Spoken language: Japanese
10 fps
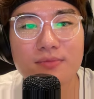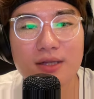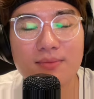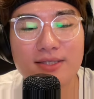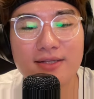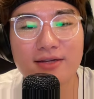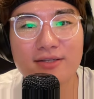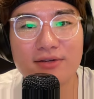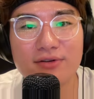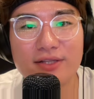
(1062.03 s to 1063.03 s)
まあ選択
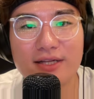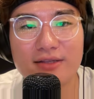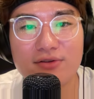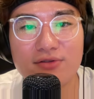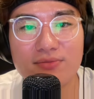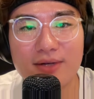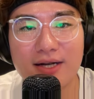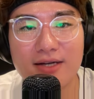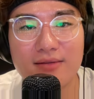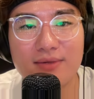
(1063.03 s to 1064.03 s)
肢が増えたってことも
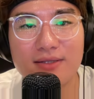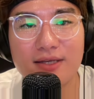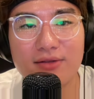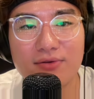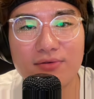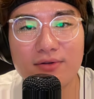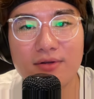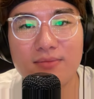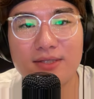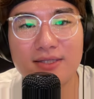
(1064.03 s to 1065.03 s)
書かれてますけど、
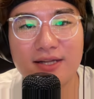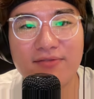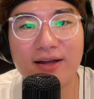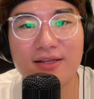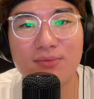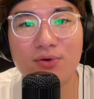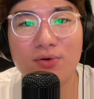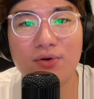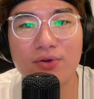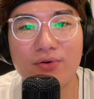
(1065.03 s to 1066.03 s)
まあ、実際にファンにも
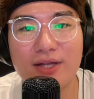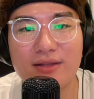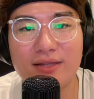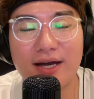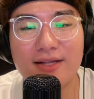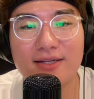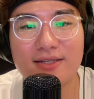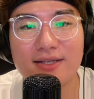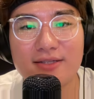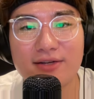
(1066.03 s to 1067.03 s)
好評だった新たな
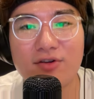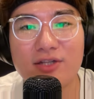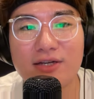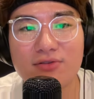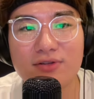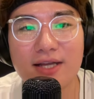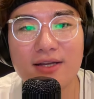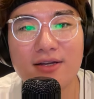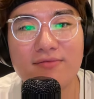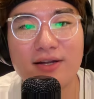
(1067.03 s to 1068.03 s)
選択肢が加わったことで、
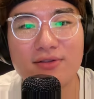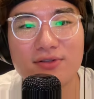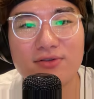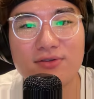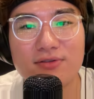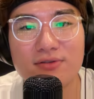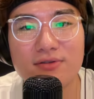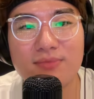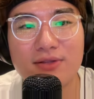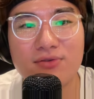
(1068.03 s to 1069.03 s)
ファンと過ごす、
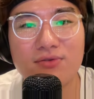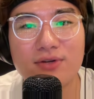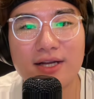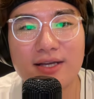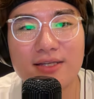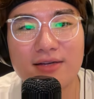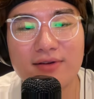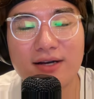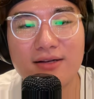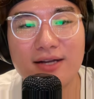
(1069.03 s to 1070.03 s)
まあ同関係者
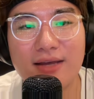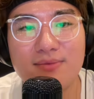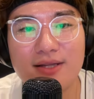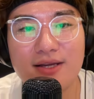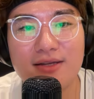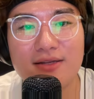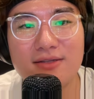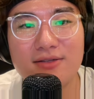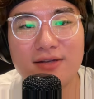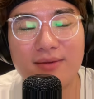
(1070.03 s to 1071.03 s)
はライブで、
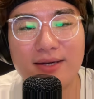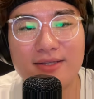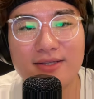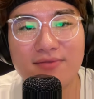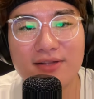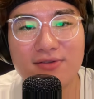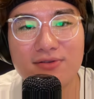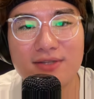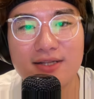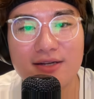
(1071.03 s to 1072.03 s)
ライブ配信でファンと過
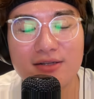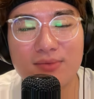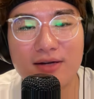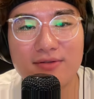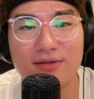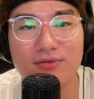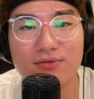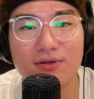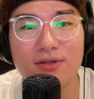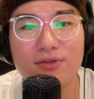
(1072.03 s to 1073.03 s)
ごす選択肢もあるだろう
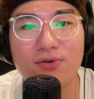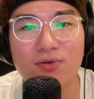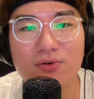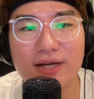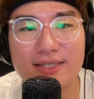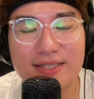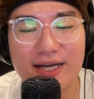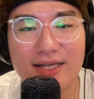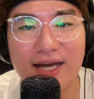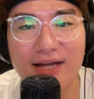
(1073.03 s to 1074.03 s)
と。の方が時
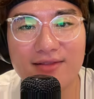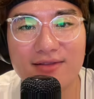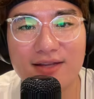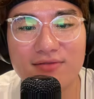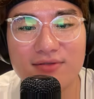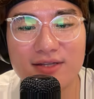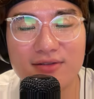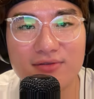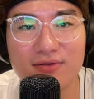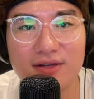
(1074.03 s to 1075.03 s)
代に合ってるんですよ。